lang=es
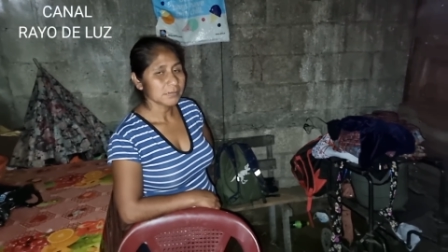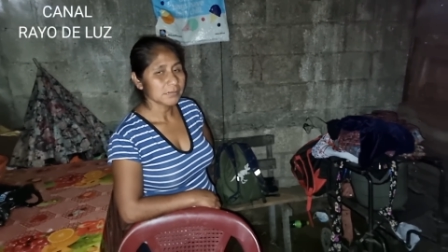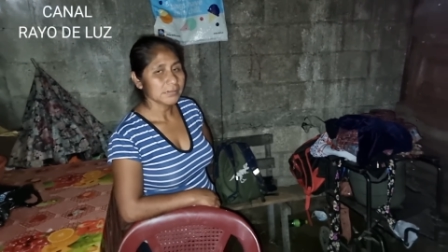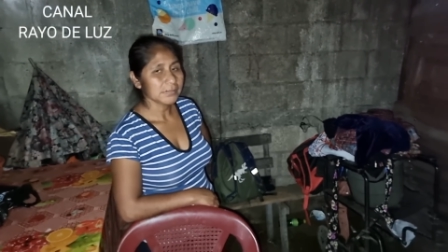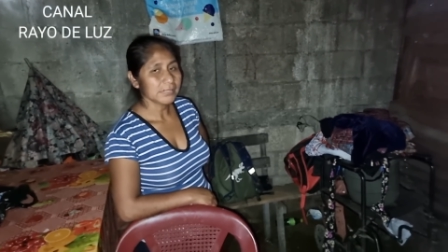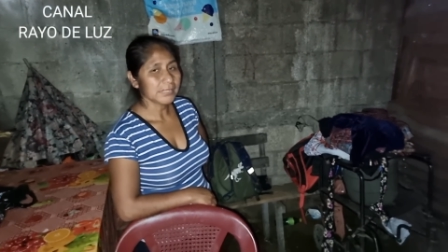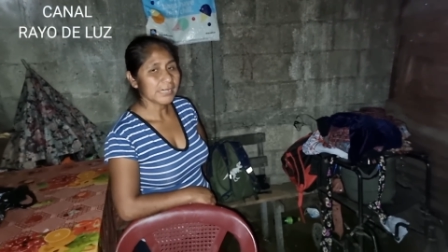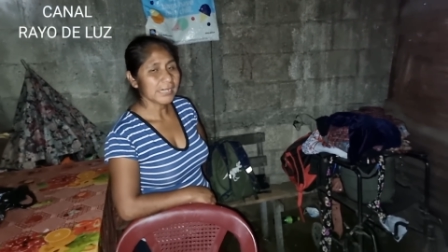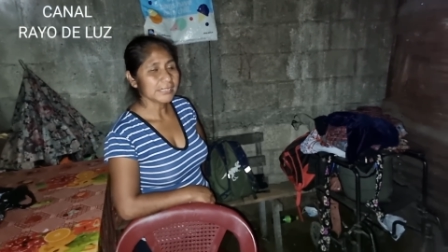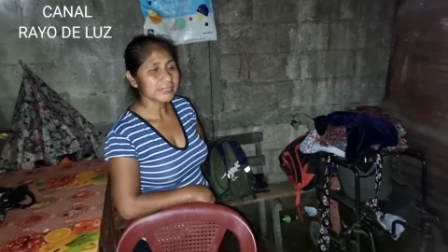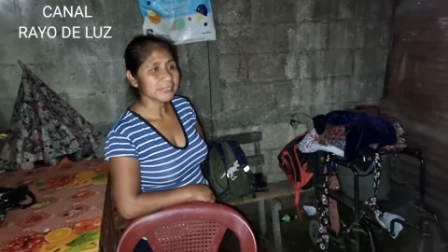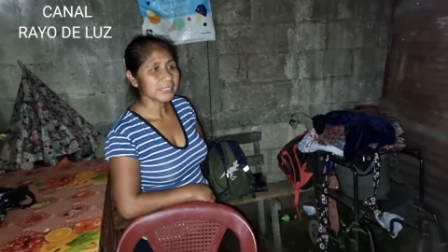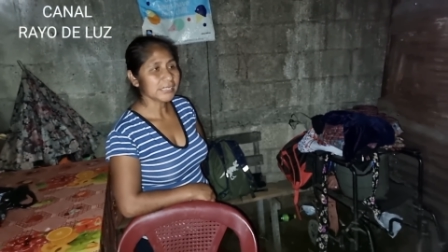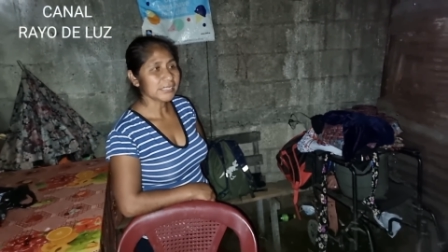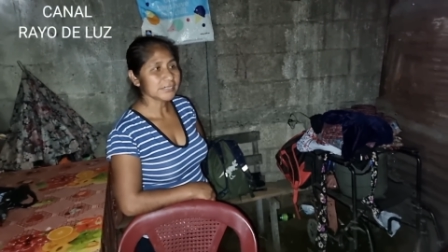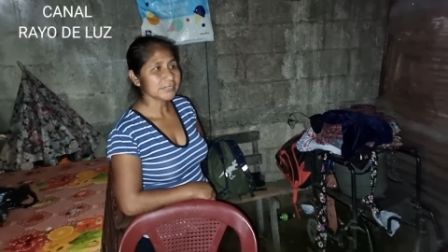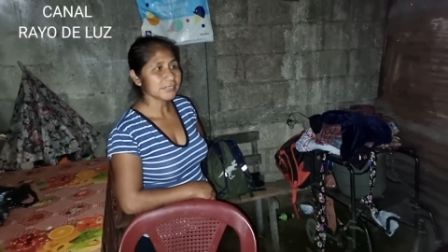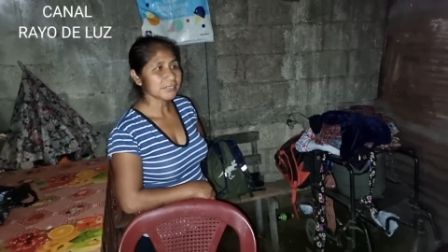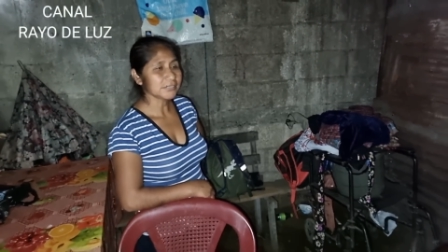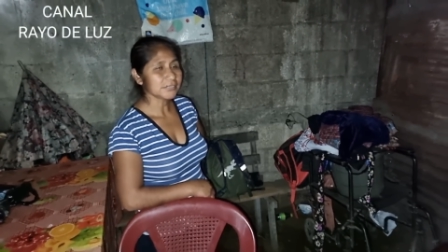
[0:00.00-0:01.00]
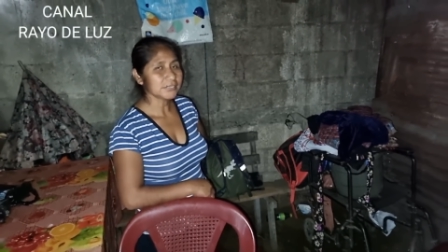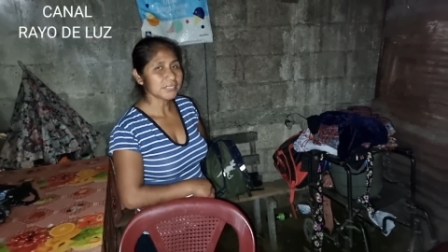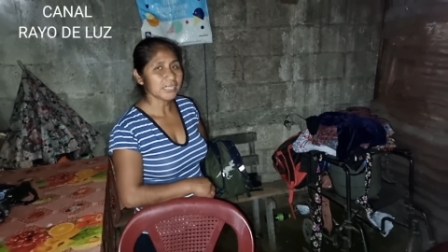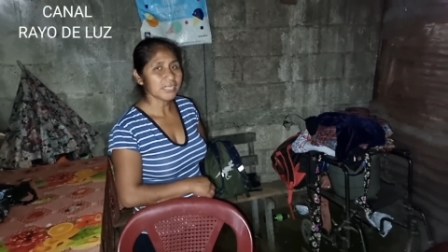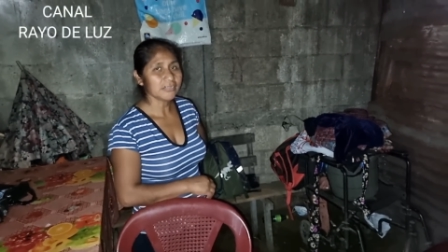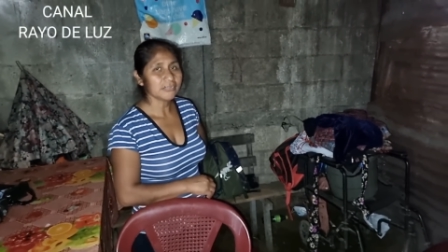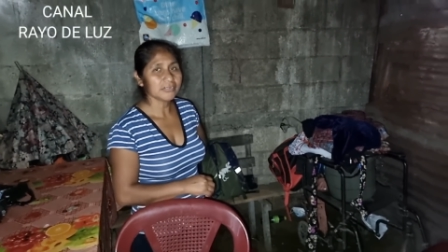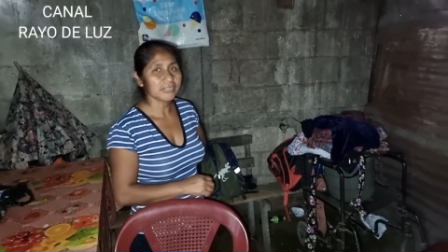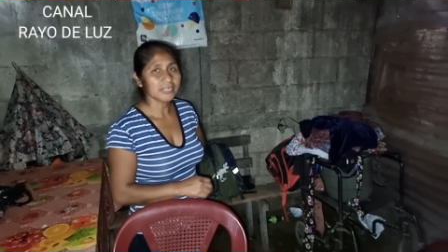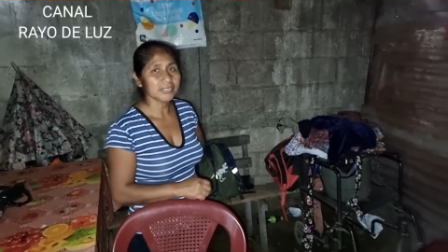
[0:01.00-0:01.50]
Gracias,
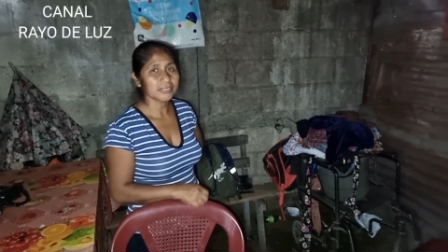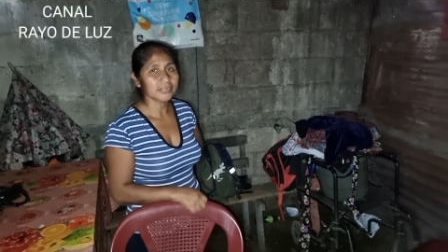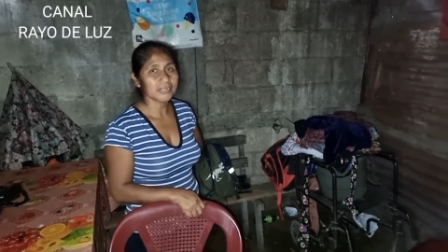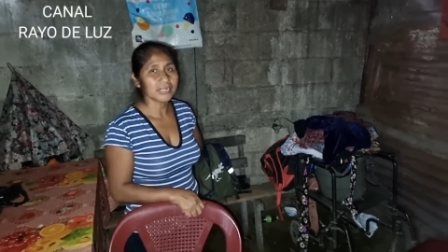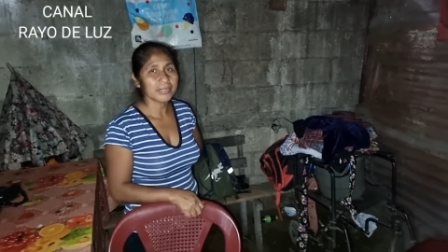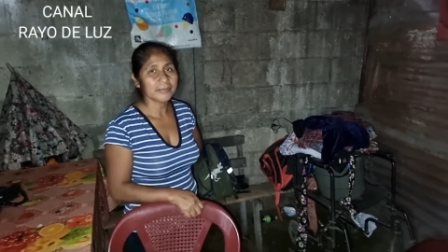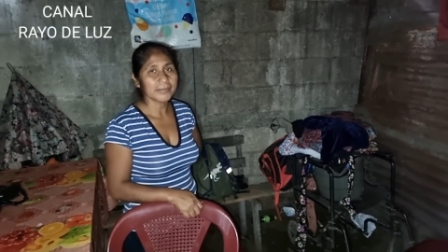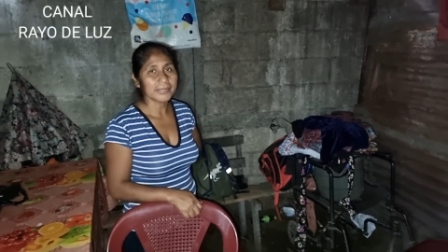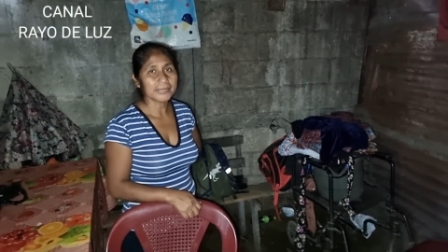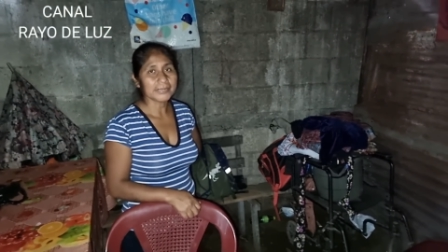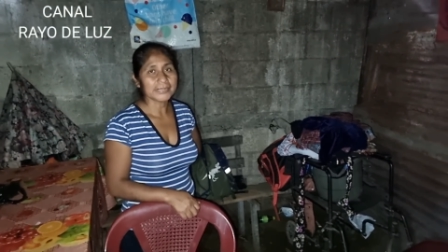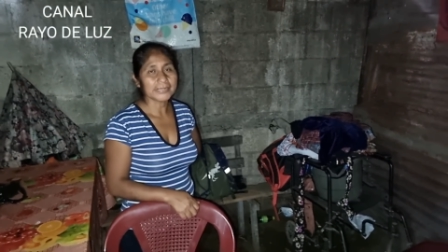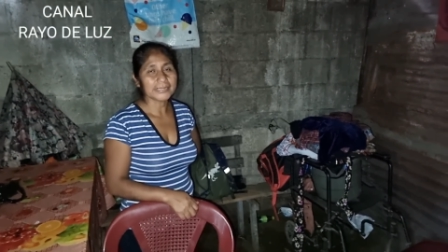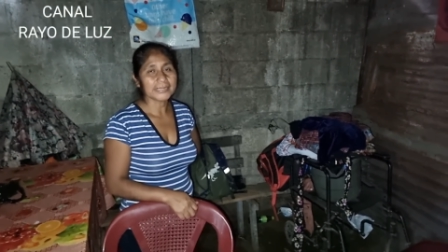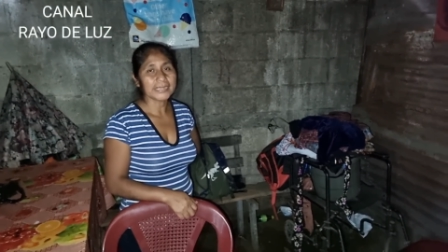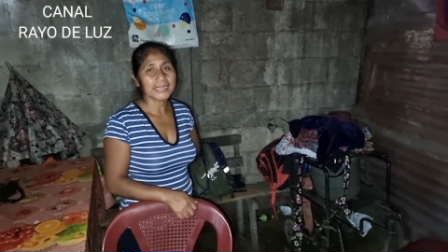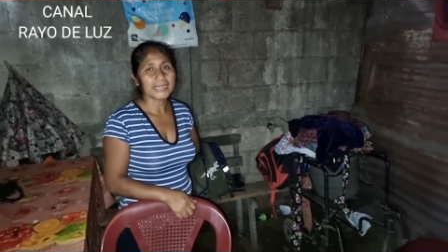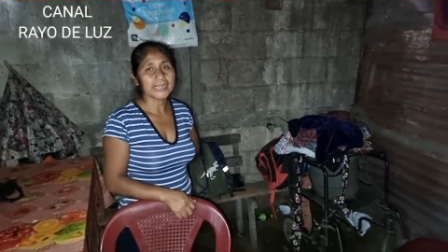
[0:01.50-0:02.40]
licenciado, que Dios le bendiga.